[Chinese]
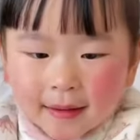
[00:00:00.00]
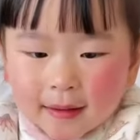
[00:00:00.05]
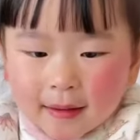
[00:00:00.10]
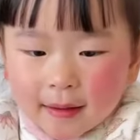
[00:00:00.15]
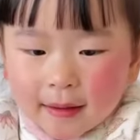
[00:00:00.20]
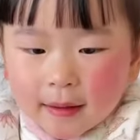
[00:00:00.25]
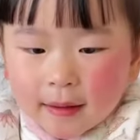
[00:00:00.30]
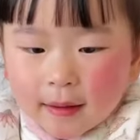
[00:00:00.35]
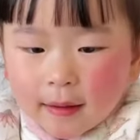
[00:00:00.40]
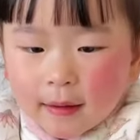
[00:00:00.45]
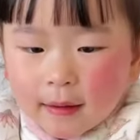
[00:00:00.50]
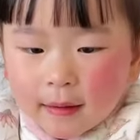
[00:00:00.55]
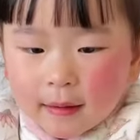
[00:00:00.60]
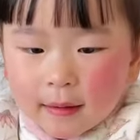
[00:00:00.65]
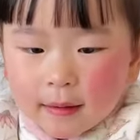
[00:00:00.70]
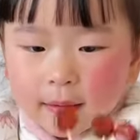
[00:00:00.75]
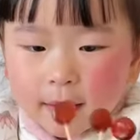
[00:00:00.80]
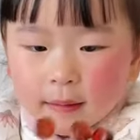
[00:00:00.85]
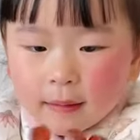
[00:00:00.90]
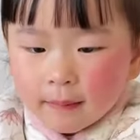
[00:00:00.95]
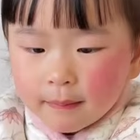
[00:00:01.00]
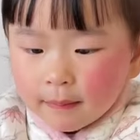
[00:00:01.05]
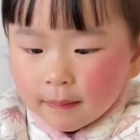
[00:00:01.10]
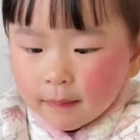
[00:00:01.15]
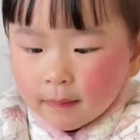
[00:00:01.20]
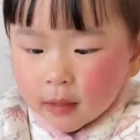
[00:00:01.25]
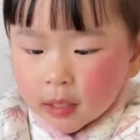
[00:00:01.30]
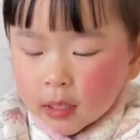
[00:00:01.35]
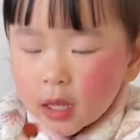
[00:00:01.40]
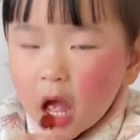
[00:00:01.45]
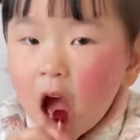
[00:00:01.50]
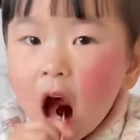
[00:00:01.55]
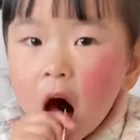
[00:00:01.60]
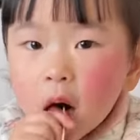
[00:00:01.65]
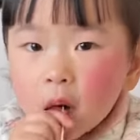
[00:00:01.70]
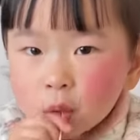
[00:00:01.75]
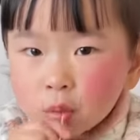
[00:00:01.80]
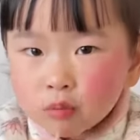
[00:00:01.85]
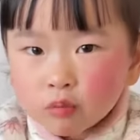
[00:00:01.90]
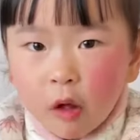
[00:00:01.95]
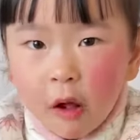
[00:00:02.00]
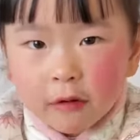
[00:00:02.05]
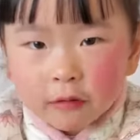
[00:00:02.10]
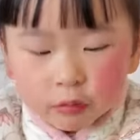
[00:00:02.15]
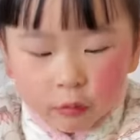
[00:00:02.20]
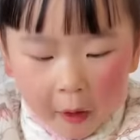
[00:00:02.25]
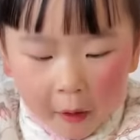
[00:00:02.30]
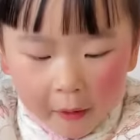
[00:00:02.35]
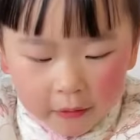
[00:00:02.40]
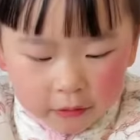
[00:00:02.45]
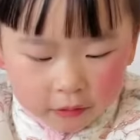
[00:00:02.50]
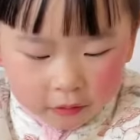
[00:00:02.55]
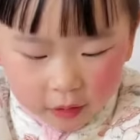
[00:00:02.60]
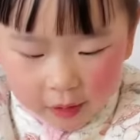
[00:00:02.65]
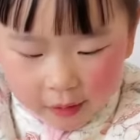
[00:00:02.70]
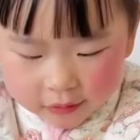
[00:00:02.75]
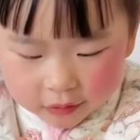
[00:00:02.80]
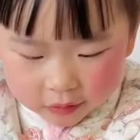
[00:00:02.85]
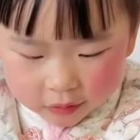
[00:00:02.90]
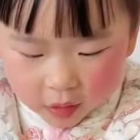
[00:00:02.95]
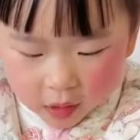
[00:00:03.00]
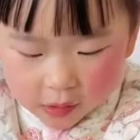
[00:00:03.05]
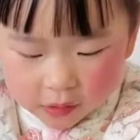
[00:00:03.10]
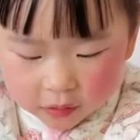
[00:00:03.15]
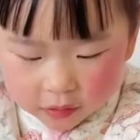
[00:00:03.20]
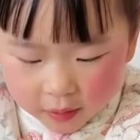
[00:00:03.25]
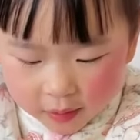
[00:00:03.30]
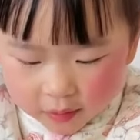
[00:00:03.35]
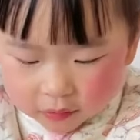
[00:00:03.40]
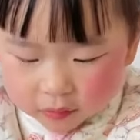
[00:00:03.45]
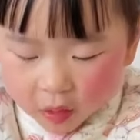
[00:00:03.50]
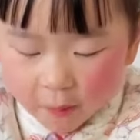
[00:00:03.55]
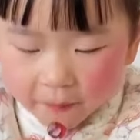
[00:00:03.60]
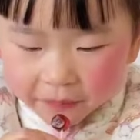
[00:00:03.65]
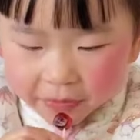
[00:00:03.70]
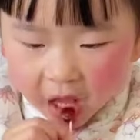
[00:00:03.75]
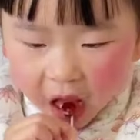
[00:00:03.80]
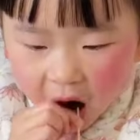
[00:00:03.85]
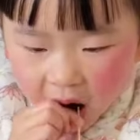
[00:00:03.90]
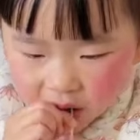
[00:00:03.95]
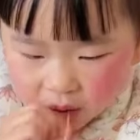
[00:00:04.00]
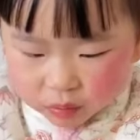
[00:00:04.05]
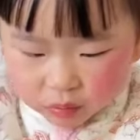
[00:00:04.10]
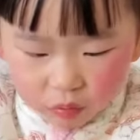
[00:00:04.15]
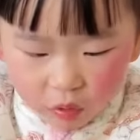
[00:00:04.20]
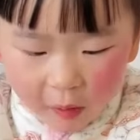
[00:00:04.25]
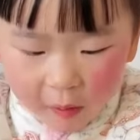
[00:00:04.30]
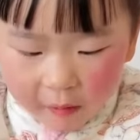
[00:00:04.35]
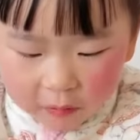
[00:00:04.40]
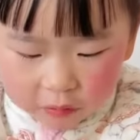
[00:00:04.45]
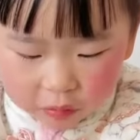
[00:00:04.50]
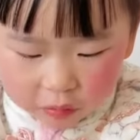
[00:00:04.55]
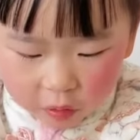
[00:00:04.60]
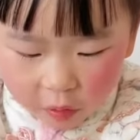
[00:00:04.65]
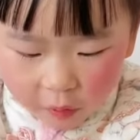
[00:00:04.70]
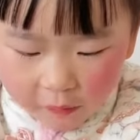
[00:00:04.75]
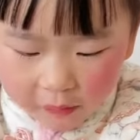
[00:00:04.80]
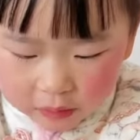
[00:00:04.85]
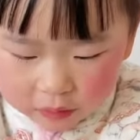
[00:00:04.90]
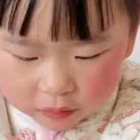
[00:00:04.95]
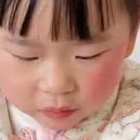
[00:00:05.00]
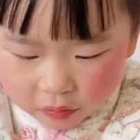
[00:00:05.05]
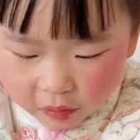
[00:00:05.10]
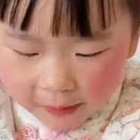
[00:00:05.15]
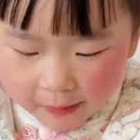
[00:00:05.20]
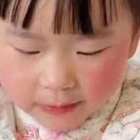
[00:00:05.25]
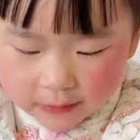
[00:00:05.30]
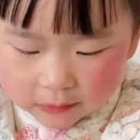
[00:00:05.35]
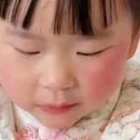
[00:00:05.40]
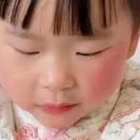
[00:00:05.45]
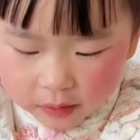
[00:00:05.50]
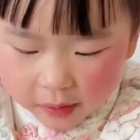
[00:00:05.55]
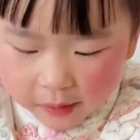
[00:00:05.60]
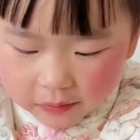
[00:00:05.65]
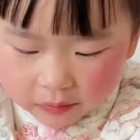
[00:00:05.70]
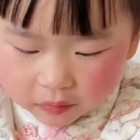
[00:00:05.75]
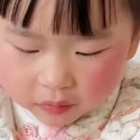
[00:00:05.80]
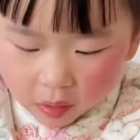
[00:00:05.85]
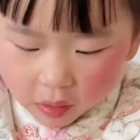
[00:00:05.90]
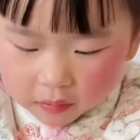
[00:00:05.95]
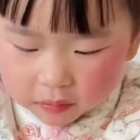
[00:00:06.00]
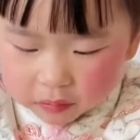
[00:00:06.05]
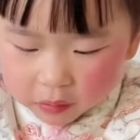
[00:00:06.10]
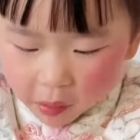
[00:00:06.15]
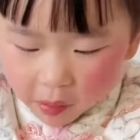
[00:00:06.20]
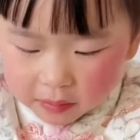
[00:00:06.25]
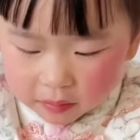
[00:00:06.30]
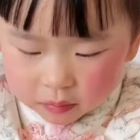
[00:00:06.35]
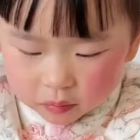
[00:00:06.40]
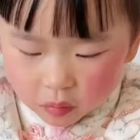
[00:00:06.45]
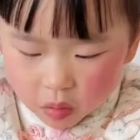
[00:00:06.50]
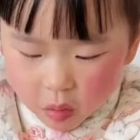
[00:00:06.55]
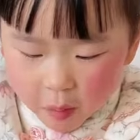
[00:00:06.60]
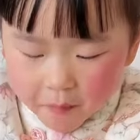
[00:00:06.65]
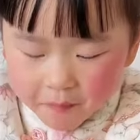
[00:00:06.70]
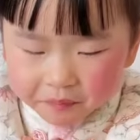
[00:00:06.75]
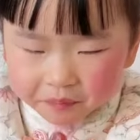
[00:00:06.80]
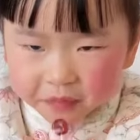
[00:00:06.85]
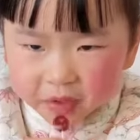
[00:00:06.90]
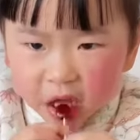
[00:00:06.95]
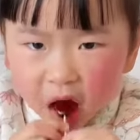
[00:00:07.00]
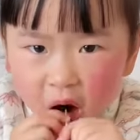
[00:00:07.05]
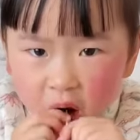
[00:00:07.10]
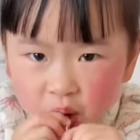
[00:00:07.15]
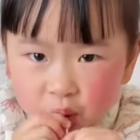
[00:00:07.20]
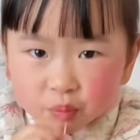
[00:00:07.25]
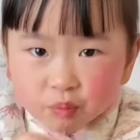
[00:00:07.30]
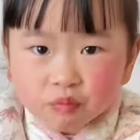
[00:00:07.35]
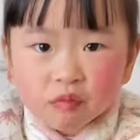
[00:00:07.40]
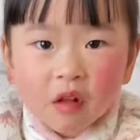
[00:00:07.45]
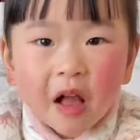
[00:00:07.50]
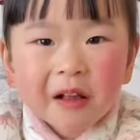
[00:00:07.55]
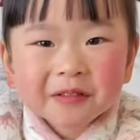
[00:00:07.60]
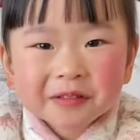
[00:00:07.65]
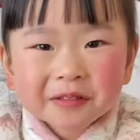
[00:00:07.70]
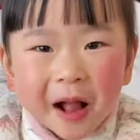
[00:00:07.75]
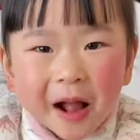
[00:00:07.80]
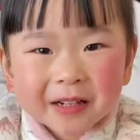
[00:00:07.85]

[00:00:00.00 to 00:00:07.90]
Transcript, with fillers: 我想吃，想吃啥哟？吃个棒棒糖。几个棒棒糖？三个棒棒糖。不行，你只能吃一个。好的，妈妈。